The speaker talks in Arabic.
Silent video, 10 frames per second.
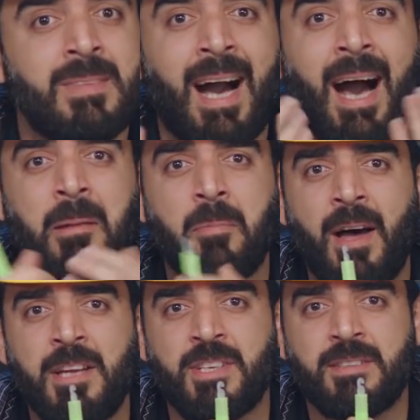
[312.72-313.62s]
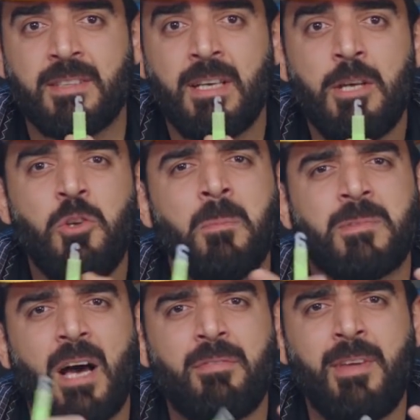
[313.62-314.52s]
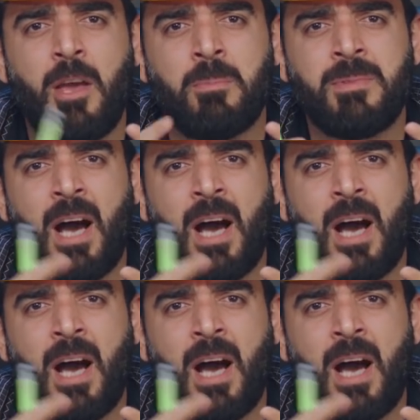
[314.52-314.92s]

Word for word: العالم ضاجت يوم طائفيه يوم